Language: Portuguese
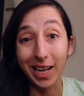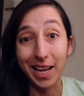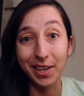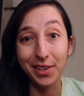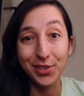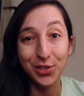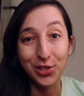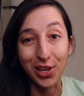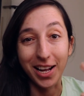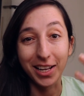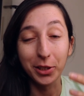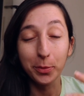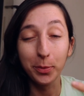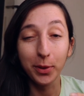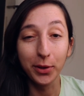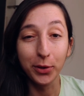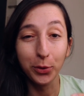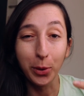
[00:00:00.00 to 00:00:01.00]
cara
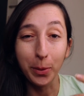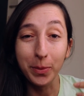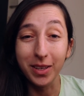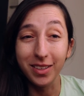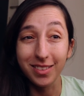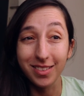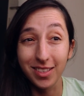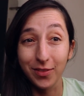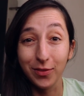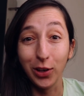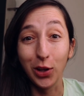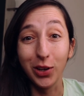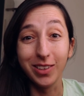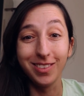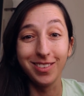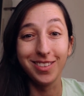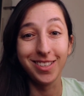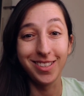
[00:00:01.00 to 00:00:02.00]
inchada porque eu tô abrindo esse
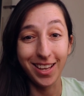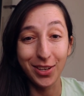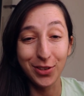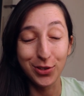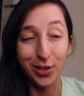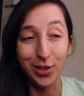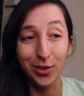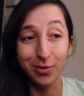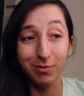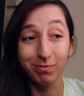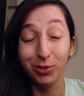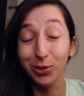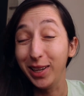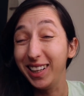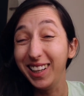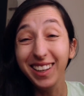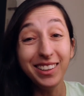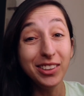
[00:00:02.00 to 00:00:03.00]
vlog cedinho, não
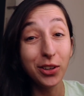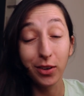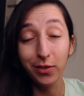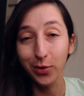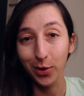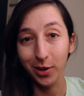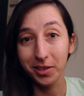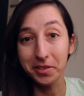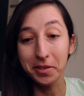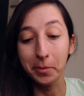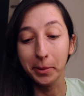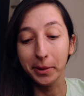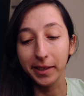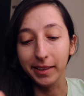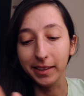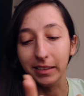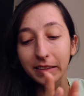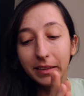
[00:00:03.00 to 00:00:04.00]
é nem 9 horas da
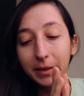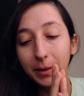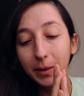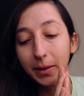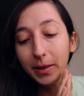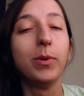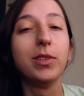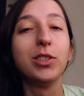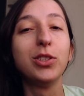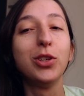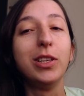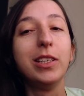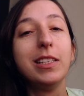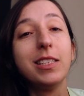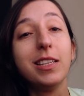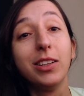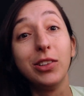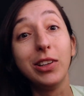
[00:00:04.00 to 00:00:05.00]
manhã ainda, mas estou
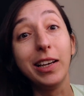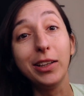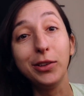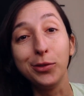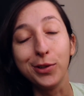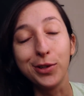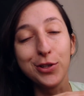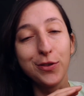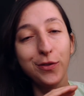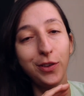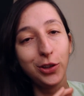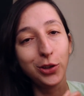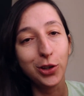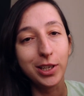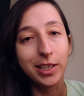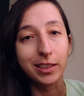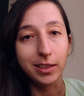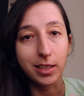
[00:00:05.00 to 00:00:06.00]
iniciando a leitura de
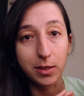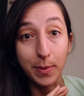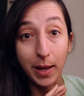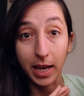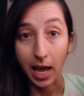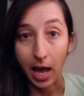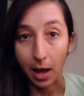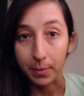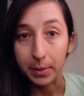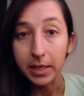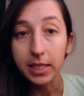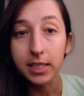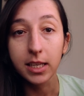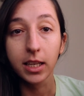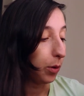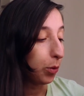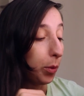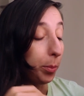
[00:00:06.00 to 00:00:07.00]
Vitorianas
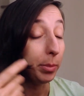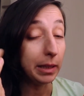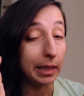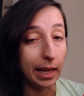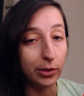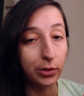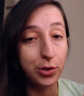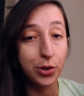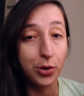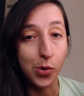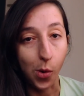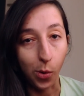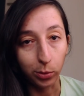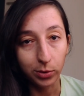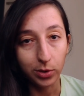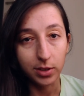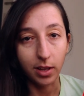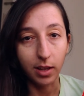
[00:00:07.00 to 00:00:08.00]
Macabras, que é um compilado de
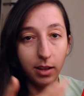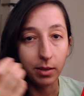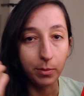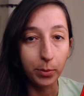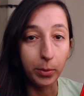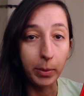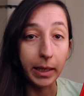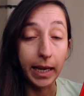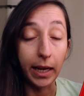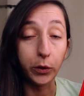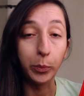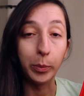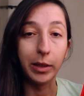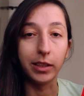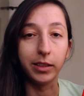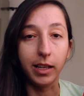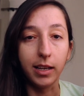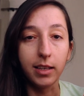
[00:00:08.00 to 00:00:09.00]
contos, né, publicado
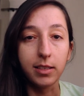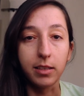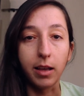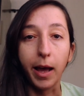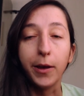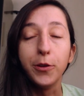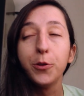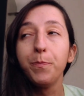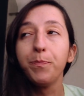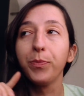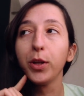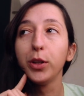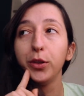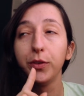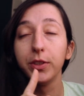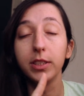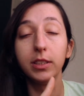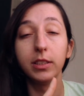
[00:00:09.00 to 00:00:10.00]
pela Dark Side. Eu
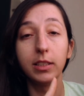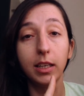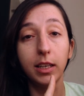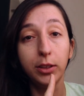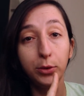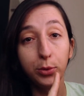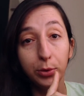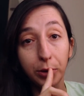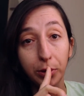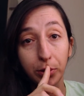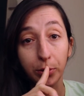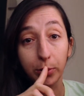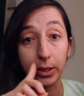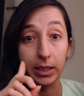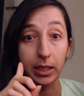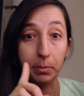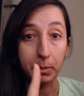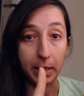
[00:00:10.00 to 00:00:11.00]
tô fazendo essa leitura com
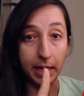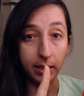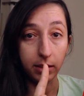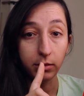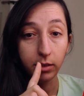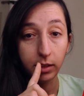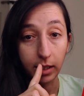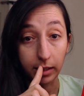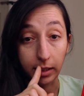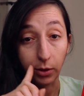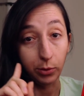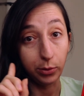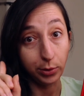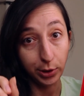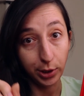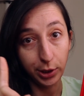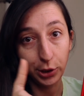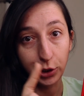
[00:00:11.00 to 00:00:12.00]
a Samara do canal
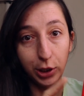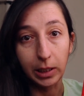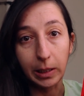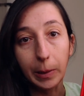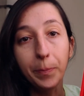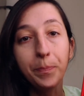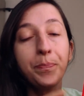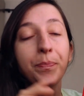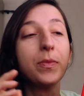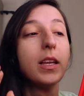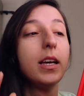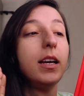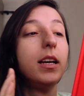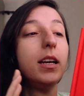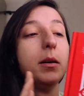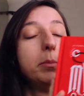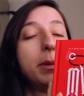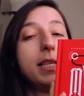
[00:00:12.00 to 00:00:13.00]
Hoje em Dia,
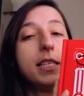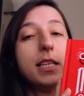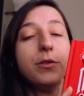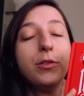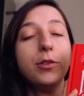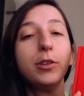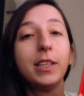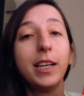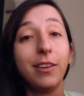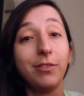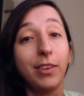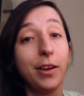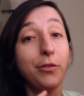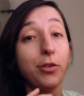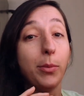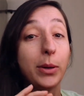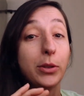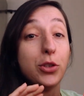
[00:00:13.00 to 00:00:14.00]
mas eu vou gravar
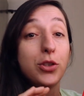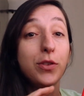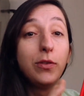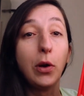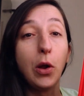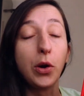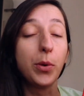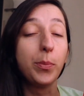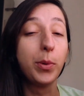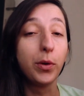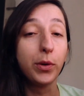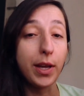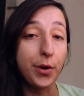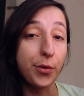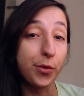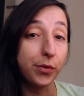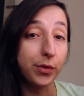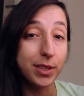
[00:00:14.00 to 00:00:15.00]
em formato de vlog porque eu
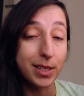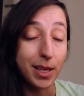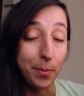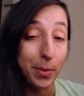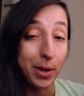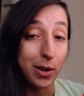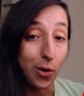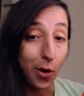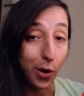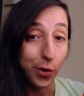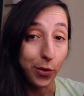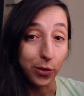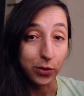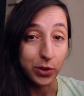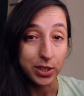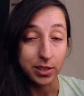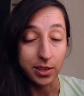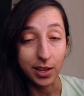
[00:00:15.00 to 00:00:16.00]
quero conversar melhor
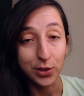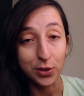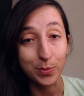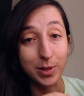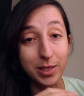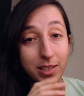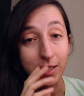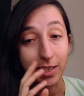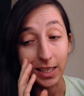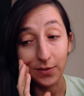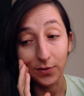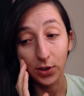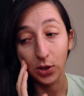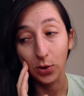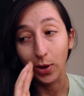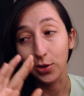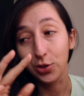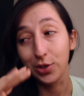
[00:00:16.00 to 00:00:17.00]
com vocês sobre esse
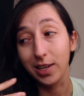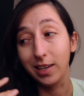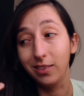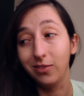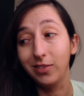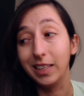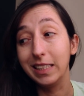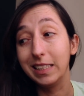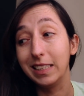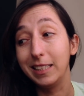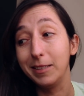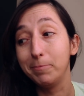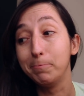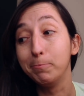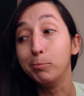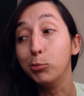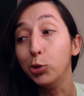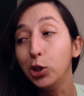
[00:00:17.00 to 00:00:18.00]
livro, que eu acho que ele vai ser
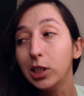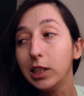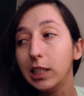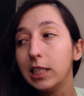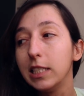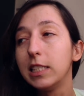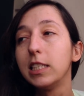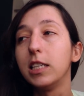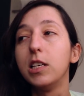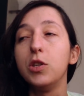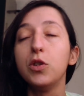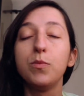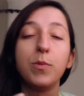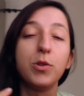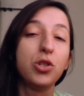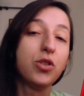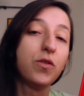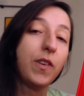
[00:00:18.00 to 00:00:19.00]
muito
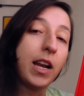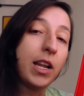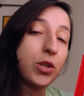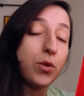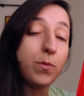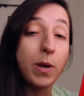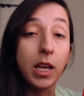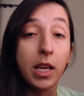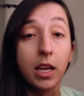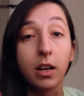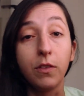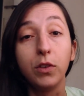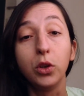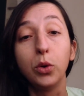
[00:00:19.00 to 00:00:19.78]
interessante pra gente falar sobre a era